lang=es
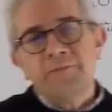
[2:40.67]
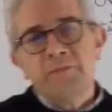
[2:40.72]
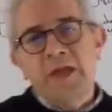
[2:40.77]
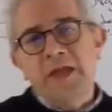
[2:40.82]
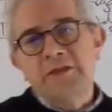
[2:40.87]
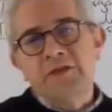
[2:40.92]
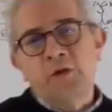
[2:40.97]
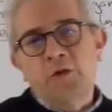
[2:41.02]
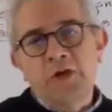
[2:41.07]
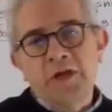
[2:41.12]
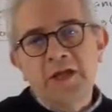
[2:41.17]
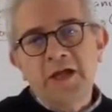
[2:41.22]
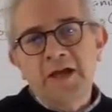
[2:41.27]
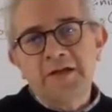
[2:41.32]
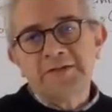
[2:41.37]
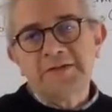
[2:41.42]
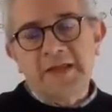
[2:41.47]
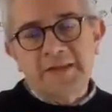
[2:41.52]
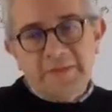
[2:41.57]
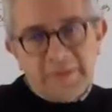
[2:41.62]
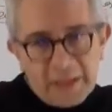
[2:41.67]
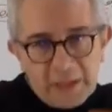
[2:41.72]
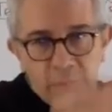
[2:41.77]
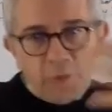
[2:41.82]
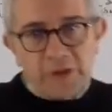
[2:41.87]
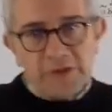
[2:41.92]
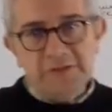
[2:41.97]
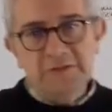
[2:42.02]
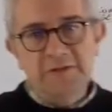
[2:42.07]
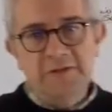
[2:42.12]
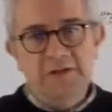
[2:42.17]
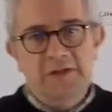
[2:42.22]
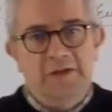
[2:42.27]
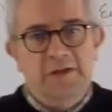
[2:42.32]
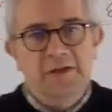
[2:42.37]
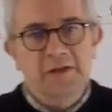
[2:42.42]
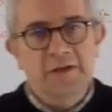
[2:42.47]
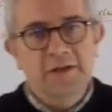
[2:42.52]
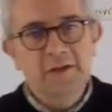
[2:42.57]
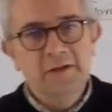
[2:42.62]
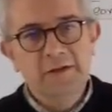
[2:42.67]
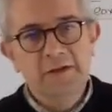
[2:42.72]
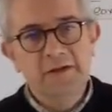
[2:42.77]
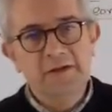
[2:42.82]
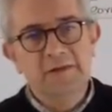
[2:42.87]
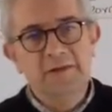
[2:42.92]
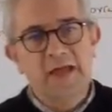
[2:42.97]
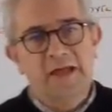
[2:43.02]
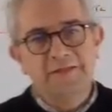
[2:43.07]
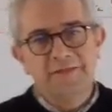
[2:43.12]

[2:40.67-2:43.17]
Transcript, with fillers: de teorías antiguas y, y,